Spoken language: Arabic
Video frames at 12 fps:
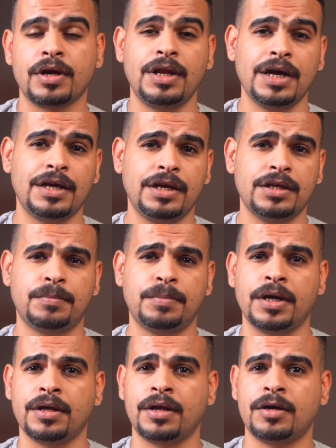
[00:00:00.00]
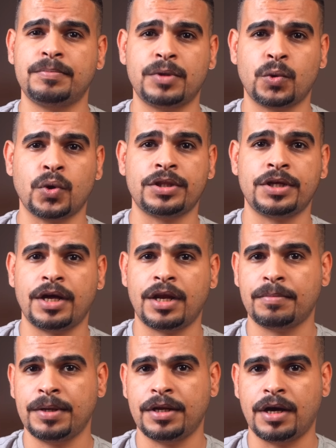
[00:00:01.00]
لكن هي تبقى رغبتك واختيارك
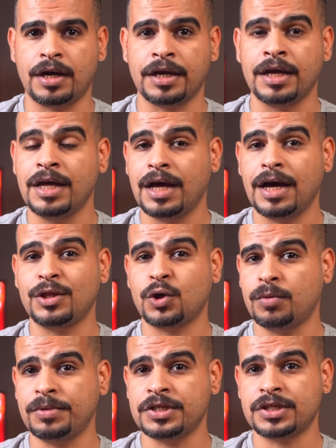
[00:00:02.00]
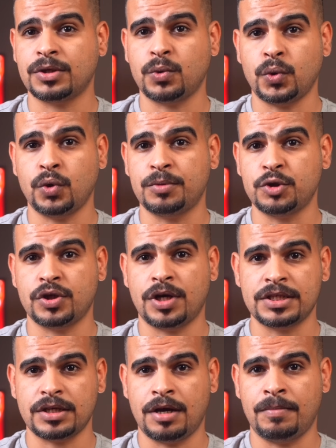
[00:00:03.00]
بالنهايه هذه كل ميزات وعيوب
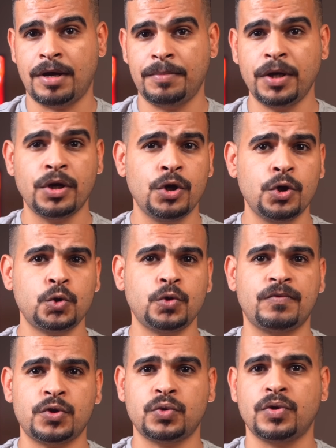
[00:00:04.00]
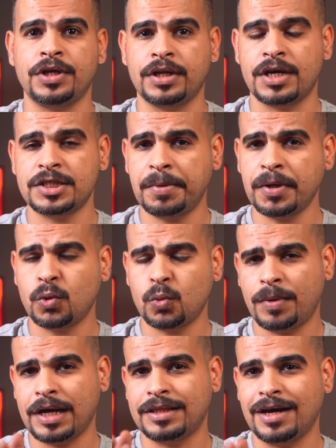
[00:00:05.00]
الجهاز امامك شوف شنو اللي يناسبك
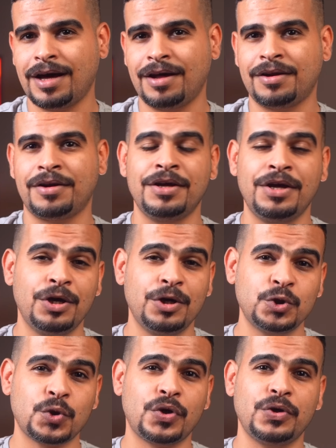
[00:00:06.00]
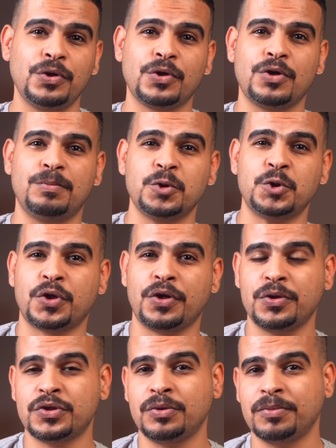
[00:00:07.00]
وبعدها قرر شكرا لكم وشكرا
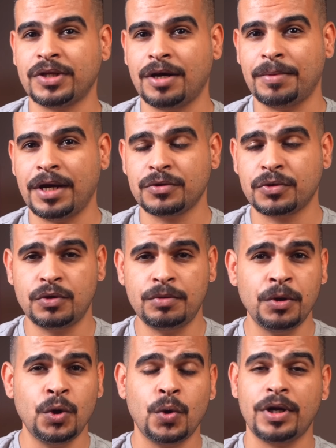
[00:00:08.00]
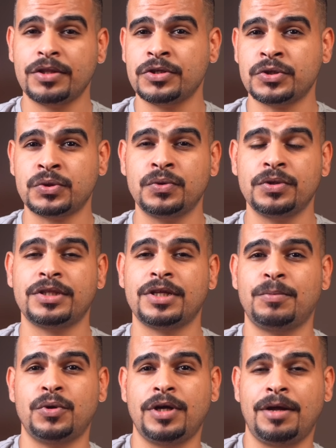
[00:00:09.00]
حسن متابعتكم لا تنسون
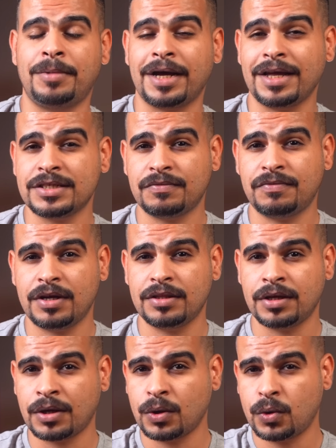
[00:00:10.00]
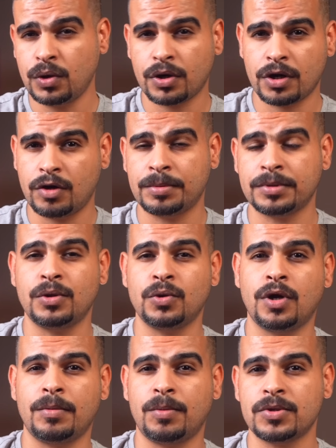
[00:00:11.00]
تتابعونا على بقية صفحاتنا كل الروابط
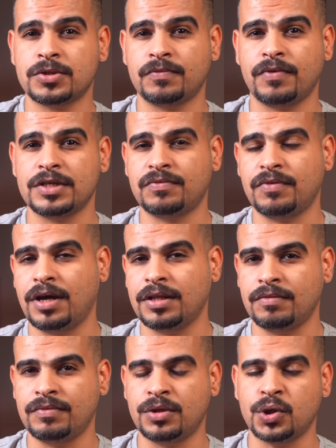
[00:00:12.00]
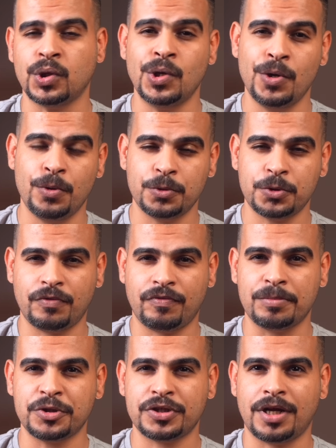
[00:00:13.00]
تلقوها بالوصف أسفل هذا الفيديو
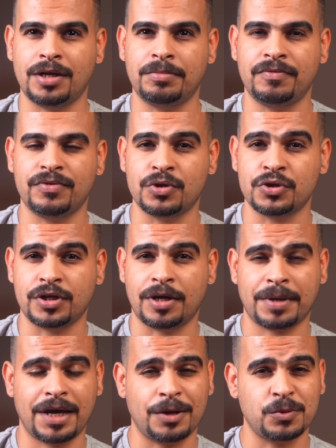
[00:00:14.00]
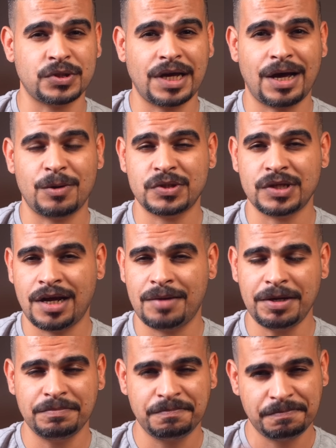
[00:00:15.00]
ونشوفكم إن شاء الله بالفيديو الجاي بخير وصحة
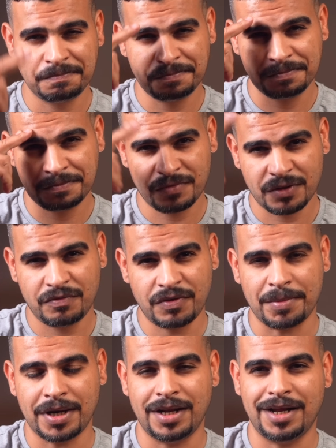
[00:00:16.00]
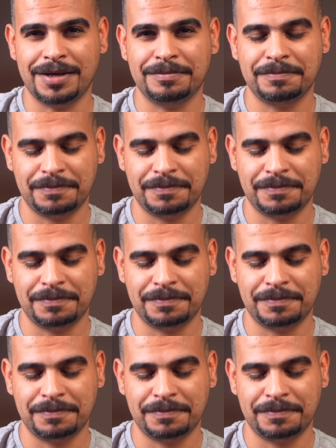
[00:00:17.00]
وسلامة في أمان الله